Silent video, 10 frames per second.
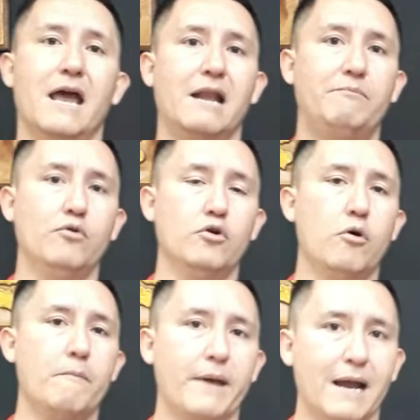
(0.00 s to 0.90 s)
el
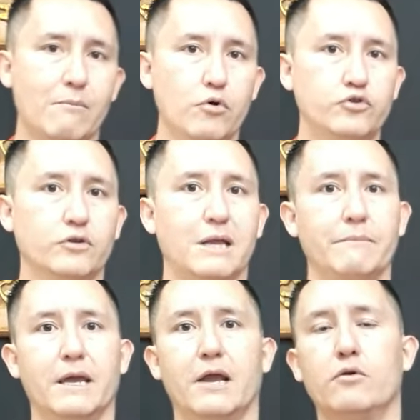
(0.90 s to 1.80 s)
pulgón pega mucho
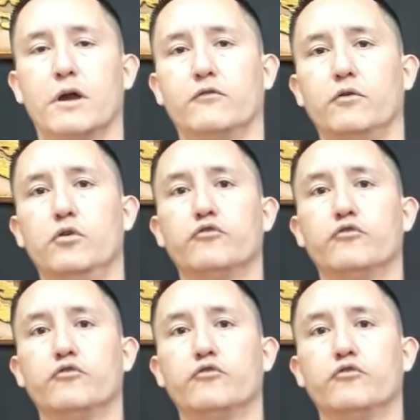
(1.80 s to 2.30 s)
también en lo que son